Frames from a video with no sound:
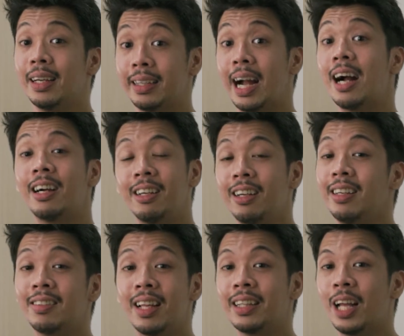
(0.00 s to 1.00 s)

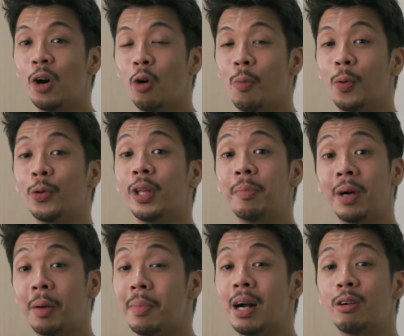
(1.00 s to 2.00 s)
Kaka-release lang ng Oppo ng
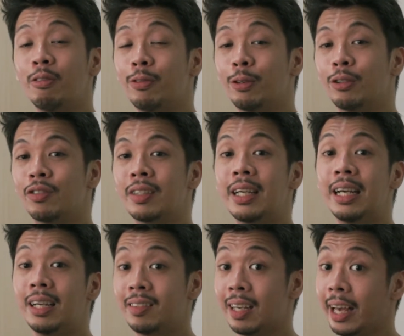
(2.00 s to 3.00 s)
mga bagong phones
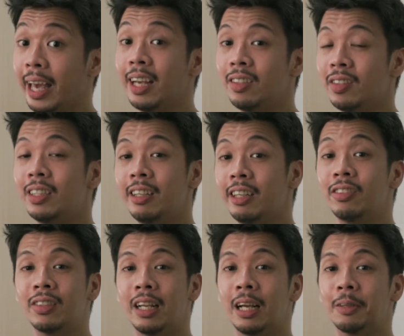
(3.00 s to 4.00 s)
sa
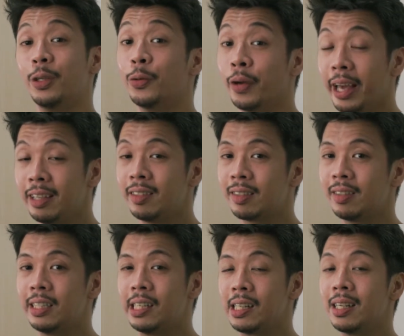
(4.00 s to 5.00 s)
A-series nila, yung
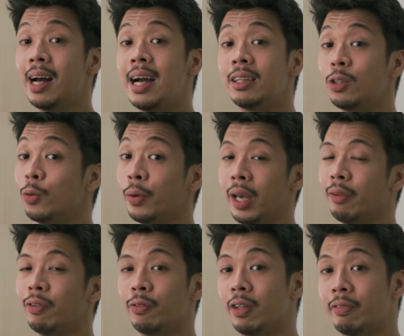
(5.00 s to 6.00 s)
A16 at yung
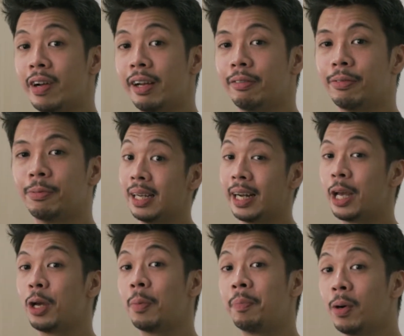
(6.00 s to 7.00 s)
A55.
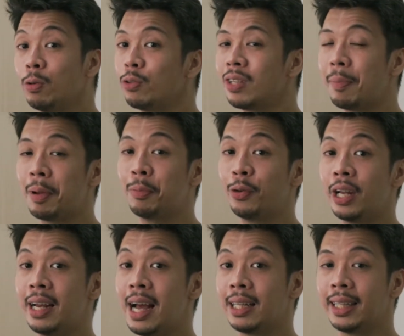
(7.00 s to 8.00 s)
Ngayon, pag-uusapan muna
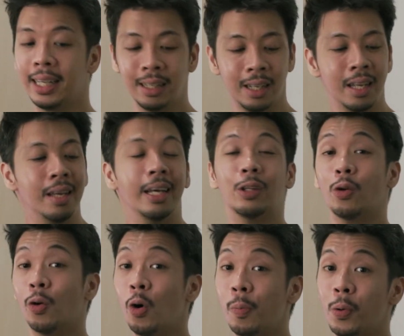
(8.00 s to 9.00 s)
natin
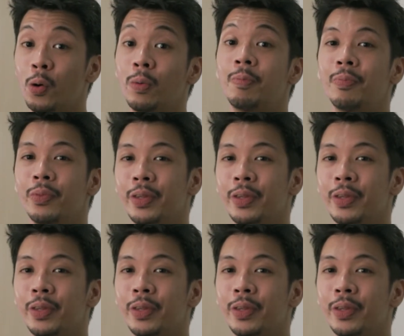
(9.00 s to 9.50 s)
itong Oppo